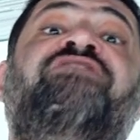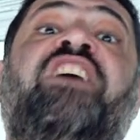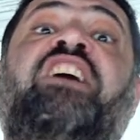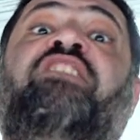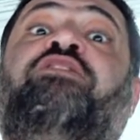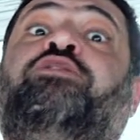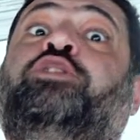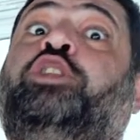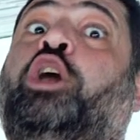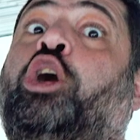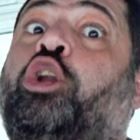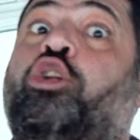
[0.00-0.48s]
во
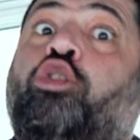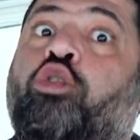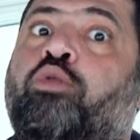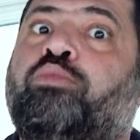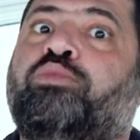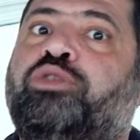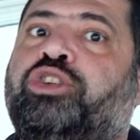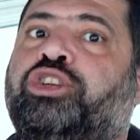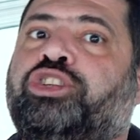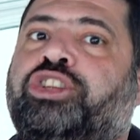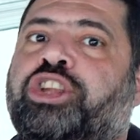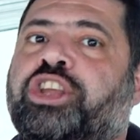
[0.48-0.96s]

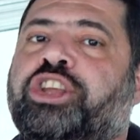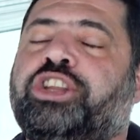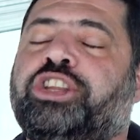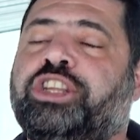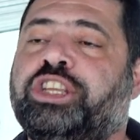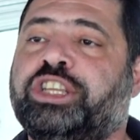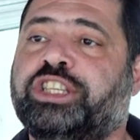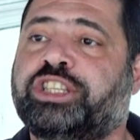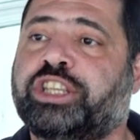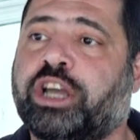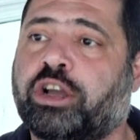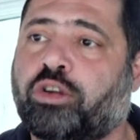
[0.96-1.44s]
втором
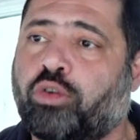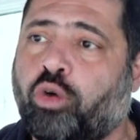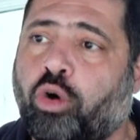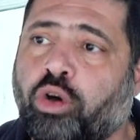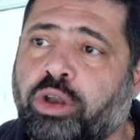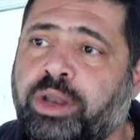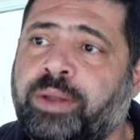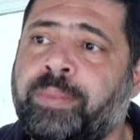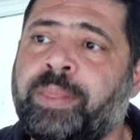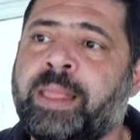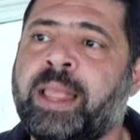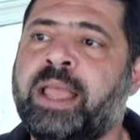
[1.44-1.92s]
чтении
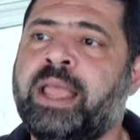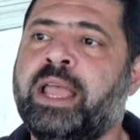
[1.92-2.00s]
закон,